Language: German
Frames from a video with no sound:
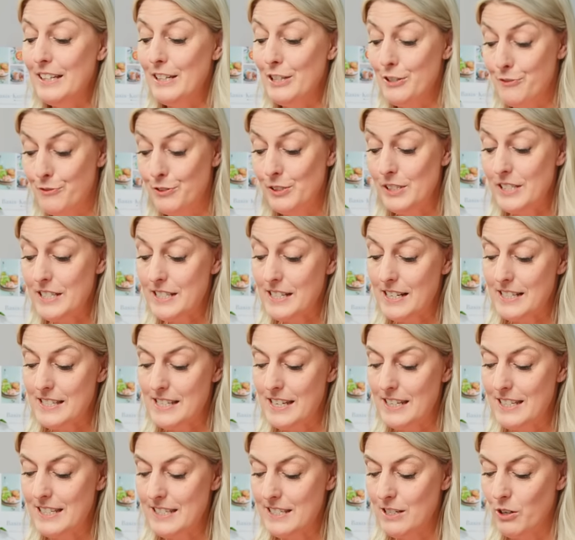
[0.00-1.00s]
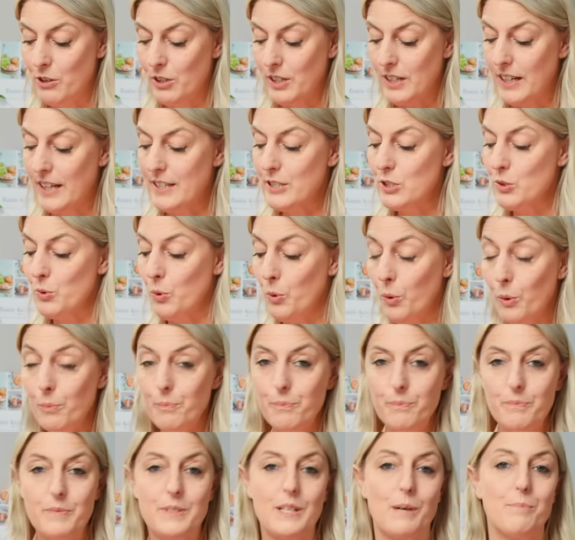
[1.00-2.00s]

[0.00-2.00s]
Ich fülle die tatsächlich auch gleich um,